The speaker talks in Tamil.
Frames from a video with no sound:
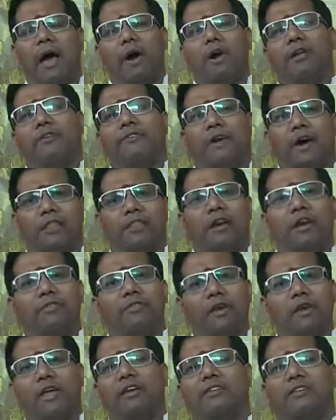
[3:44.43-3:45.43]
அவர் ஃபாதர்
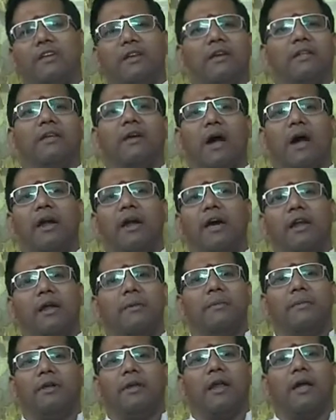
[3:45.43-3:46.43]
ஆஃப் த நேஷன் எதுக்கு ஆனாரு
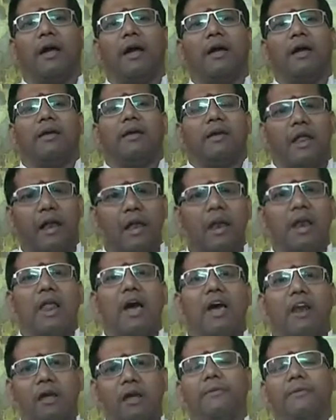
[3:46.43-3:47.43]
அப்படின்னா
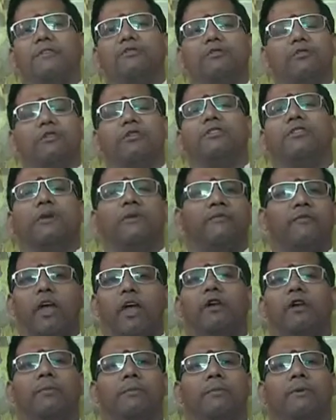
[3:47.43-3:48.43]
எல்லாருக்குமே சுதந்திரம்
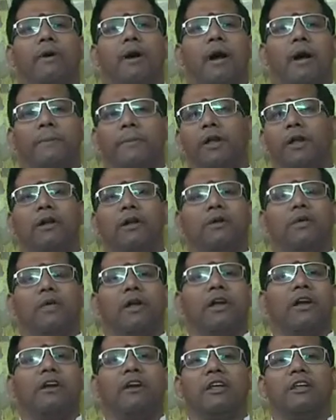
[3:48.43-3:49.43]
வேணும் அப்படின்ற
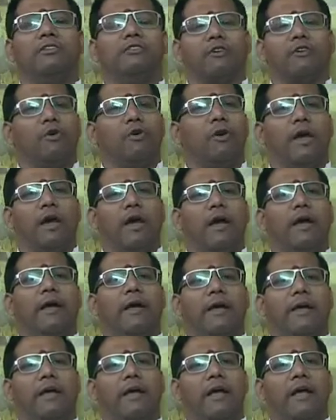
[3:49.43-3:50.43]
ஒரு இன்டென்ஷனோட
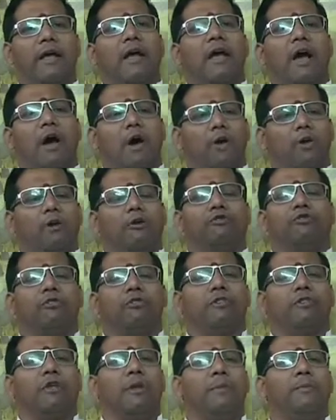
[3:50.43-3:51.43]
அவரோட
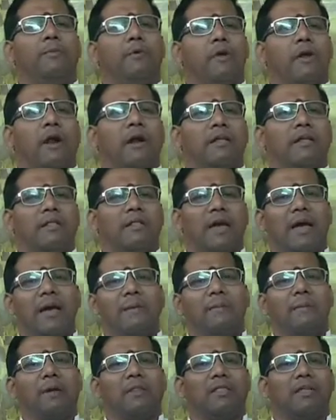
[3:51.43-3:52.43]
சுதந்திர போராட்டத்தை
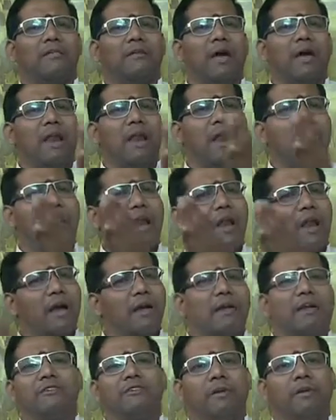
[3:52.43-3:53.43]
மற்றவங்க
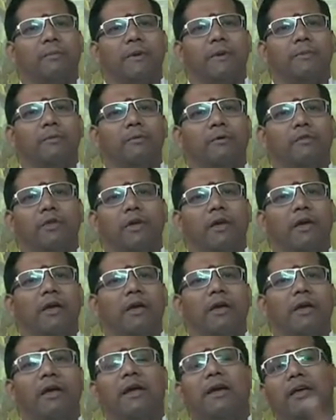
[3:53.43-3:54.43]
எல்லாம் கஷ்டப்படும் போது
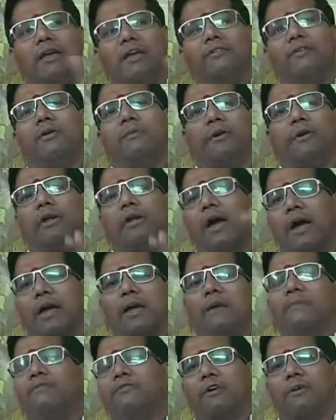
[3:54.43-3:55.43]
இவர் மட்டும்
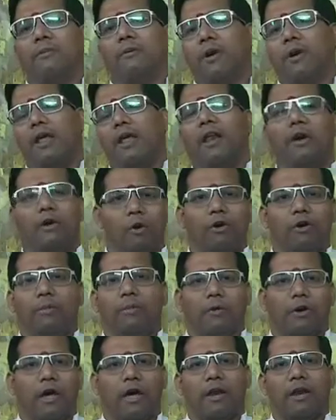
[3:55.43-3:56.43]
அகிம்சை முறையில கொண்டு
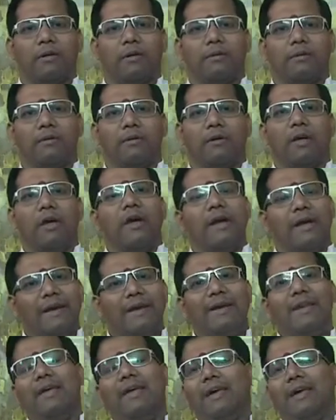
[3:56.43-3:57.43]
போனார்
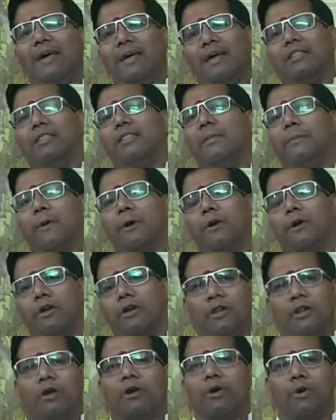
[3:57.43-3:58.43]
நீங்க எந்த
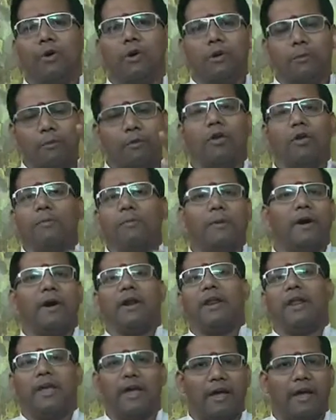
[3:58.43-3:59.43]
பக்கம் இருக்கணும்னு முடிவு
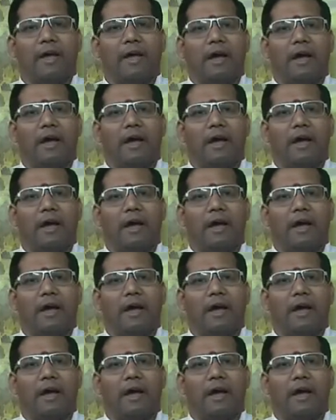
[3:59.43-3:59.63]
பண்றீங்க